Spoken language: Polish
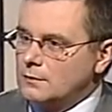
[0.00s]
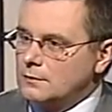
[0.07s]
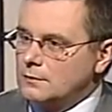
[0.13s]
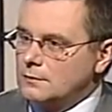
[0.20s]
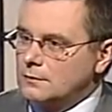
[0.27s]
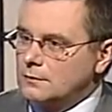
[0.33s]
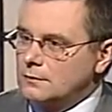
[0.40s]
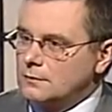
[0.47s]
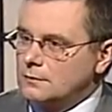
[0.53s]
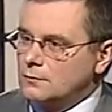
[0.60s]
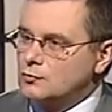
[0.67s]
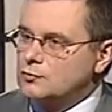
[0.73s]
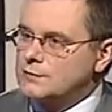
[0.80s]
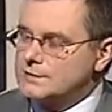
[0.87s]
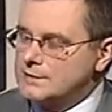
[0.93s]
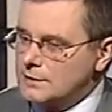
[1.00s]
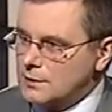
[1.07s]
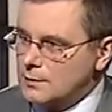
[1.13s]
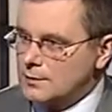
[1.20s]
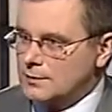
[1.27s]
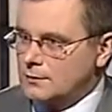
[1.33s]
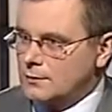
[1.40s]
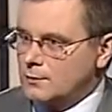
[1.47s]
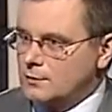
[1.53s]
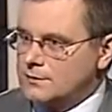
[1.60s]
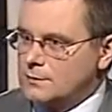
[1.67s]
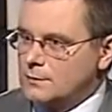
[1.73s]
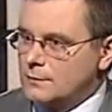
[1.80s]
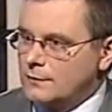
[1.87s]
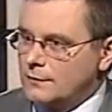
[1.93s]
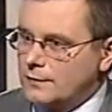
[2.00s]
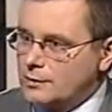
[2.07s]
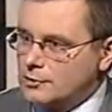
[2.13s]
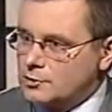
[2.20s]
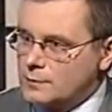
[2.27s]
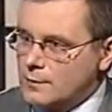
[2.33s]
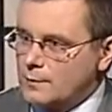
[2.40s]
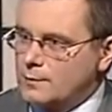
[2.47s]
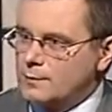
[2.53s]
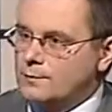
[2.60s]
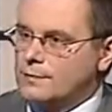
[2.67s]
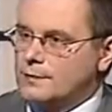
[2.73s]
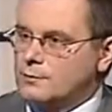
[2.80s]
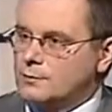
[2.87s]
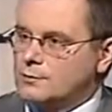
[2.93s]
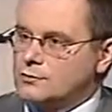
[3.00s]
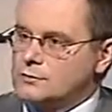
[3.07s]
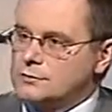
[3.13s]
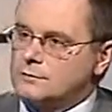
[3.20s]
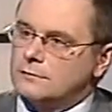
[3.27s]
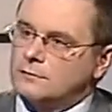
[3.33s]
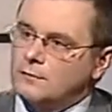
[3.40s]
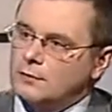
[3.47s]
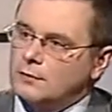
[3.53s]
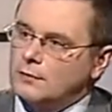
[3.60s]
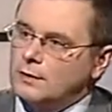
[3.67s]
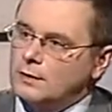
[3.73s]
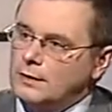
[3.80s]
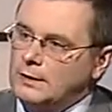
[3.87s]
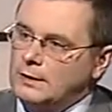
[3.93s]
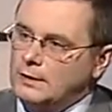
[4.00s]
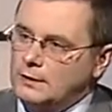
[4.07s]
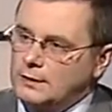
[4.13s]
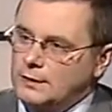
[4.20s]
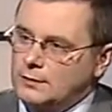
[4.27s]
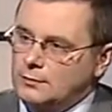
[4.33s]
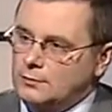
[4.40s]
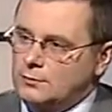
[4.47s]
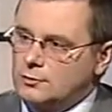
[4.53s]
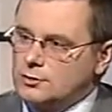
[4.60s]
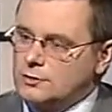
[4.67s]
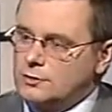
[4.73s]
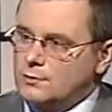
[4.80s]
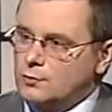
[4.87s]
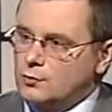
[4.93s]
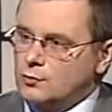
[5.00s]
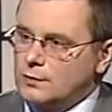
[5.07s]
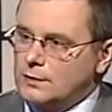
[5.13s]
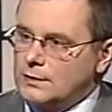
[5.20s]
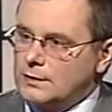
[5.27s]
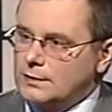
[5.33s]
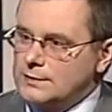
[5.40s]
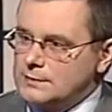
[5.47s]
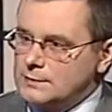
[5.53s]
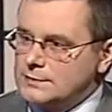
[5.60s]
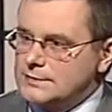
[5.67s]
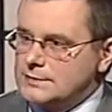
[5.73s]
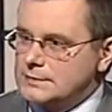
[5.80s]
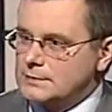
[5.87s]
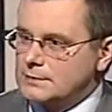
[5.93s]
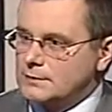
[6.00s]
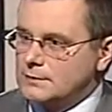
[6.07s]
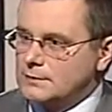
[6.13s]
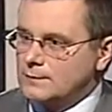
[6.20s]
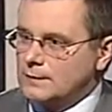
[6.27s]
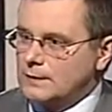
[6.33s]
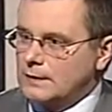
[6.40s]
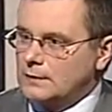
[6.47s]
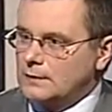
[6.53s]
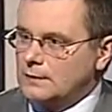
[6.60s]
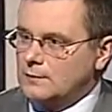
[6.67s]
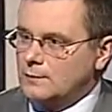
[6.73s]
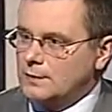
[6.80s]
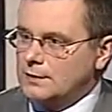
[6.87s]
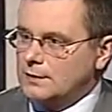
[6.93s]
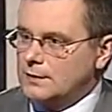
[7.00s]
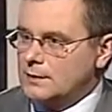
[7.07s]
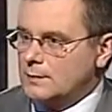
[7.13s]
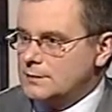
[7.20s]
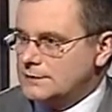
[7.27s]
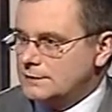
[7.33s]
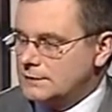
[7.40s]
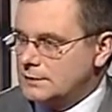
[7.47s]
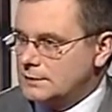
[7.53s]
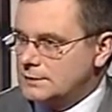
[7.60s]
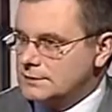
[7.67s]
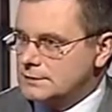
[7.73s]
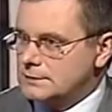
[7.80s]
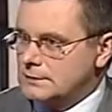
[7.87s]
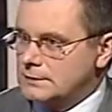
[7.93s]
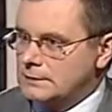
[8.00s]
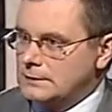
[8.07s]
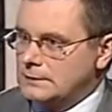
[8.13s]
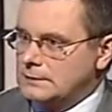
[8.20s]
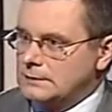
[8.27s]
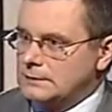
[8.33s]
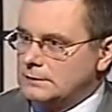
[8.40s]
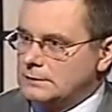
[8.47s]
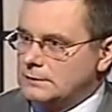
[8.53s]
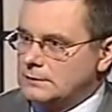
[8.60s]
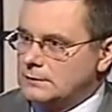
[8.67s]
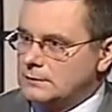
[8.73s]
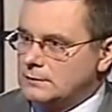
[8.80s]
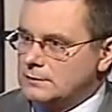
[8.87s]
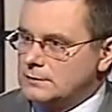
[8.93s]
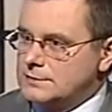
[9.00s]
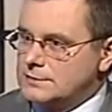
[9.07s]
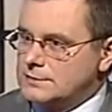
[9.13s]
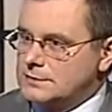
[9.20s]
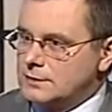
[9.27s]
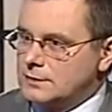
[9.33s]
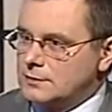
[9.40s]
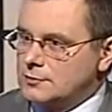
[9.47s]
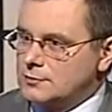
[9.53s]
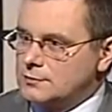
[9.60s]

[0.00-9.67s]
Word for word: y, uczestnikami tego postępowania. Nie trzymamy tego przysłowiowego, ja to określam, pióra razem z y, partnerami z Federacji y, Rosyjskiej.